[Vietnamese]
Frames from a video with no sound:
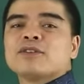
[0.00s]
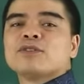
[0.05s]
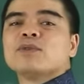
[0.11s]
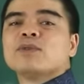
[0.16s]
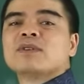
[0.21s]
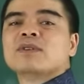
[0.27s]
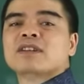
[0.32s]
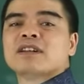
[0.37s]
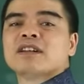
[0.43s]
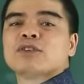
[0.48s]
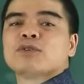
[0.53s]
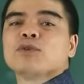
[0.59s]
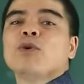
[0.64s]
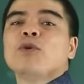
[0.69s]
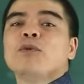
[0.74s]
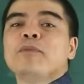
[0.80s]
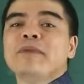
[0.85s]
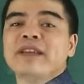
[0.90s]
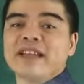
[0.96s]
có xu hướng là
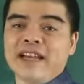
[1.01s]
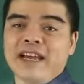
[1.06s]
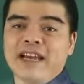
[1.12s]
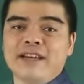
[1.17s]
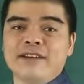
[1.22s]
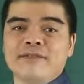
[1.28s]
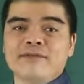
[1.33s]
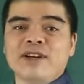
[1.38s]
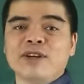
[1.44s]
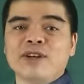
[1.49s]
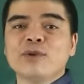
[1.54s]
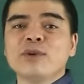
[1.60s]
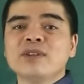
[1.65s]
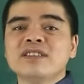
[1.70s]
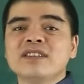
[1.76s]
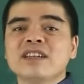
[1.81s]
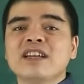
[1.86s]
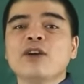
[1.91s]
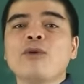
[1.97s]
thu mình lại và
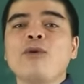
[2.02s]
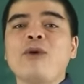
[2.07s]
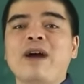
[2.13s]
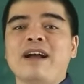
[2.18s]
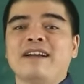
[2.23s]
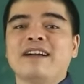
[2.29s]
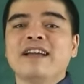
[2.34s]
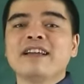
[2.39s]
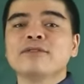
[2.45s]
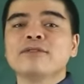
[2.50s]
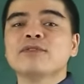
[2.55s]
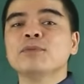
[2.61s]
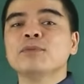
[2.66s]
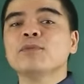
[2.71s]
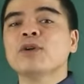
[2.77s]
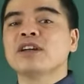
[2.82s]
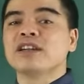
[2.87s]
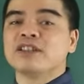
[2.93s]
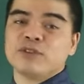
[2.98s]
luôn giữ cái khoảng cách với
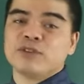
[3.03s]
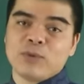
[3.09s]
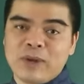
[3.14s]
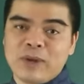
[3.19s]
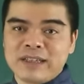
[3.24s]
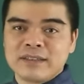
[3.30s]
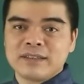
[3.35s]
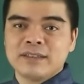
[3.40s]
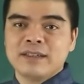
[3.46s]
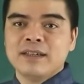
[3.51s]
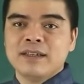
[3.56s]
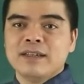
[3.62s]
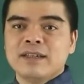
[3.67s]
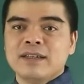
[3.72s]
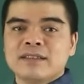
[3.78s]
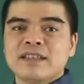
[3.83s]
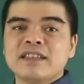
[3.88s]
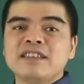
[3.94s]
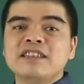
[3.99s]
mọi người xung quanh
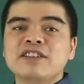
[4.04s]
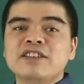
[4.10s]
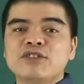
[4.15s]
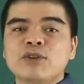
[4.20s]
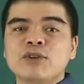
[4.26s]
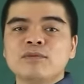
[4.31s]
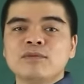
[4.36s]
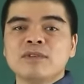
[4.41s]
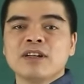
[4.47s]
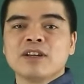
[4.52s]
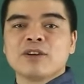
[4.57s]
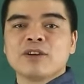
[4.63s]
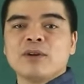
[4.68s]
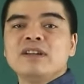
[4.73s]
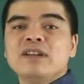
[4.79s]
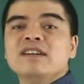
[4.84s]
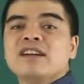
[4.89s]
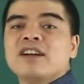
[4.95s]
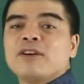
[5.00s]
thì nhìn chung
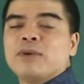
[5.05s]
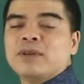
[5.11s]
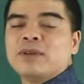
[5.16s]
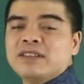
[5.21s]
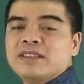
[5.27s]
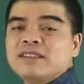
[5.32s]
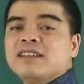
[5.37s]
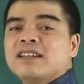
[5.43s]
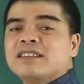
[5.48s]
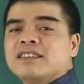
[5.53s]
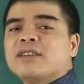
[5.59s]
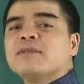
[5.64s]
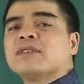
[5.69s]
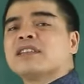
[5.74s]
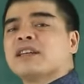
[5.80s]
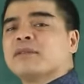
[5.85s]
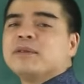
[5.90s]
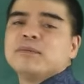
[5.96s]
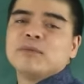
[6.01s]
con người của những người sinh
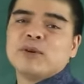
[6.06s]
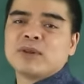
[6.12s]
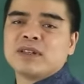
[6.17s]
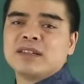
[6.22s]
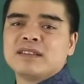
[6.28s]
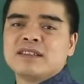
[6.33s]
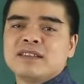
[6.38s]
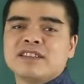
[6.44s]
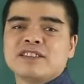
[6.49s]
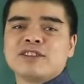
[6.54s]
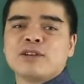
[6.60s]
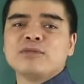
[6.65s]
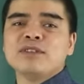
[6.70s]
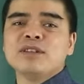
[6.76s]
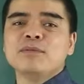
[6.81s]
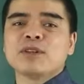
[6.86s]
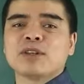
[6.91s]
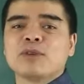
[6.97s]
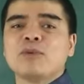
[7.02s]
vào tháng 11 ấy, thì giống
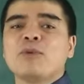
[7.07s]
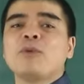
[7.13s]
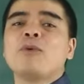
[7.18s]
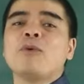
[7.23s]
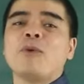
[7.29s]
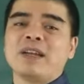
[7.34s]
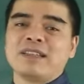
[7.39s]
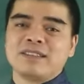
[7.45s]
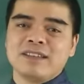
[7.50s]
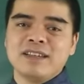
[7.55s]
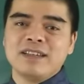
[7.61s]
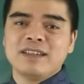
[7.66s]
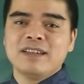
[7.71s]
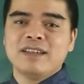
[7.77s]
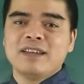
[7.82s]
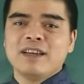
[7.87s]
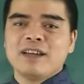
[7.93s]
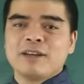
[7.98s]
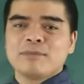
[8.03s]
như một củ hành tây ấy,
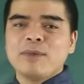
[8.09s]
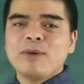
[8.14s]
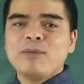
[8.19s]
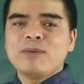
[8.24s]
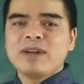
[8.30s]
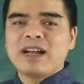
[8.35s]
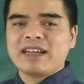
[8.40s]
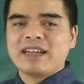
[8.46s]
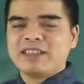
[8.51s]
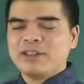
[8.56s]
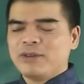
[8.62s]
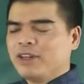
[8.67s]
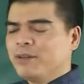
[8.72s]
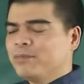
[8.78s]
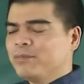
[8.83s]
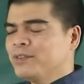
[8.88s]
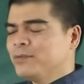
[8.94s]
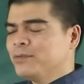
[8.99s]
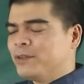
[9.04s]
bóc càng nhiều
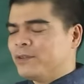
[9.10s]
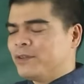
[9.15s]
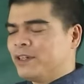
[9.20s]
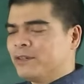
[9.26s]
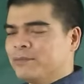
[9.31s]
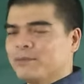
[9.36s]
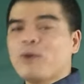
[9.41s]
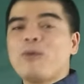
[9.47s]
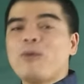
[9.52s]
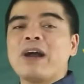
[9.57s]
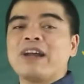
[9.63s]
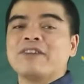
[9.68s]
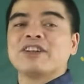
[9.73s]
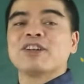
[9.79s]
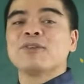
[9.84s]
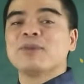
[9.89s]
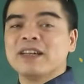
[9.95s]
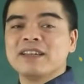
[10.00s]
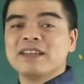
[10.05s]
lớp nhưng mà bóc hoài
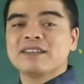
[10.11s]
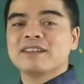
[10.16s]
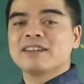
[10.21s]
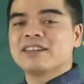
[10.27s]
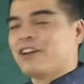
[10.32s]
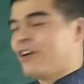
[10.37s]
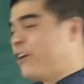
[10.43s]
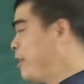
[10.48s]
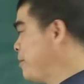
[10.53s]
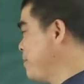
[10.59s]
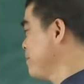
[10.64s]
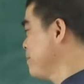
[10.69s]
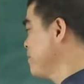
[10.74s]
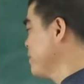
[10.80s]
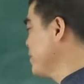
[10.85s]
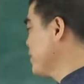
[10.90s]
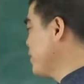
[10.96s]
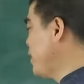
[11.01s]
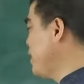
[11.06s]
vẫn không hết đó
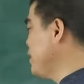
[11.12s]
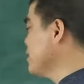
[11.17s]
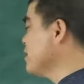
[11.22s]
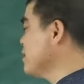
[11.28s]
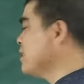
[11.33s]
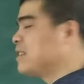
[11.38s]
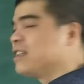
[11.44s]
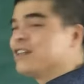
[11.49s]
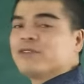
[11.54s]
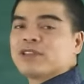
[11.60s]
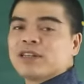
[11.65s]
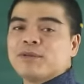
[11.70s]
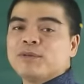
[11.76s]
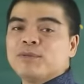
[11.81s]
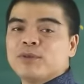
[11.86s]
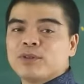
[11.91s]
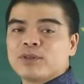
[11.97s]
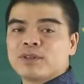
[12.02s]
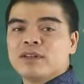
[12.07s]
đó là những người sinh vào
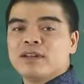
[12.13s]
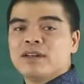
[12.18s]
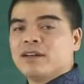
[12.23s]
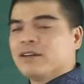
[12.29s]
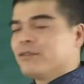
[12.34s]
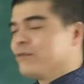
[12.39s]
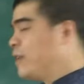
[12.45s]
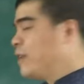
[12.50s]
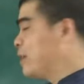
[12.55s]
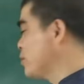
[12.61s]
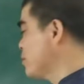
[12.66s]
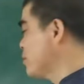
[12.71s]
tháng 11 và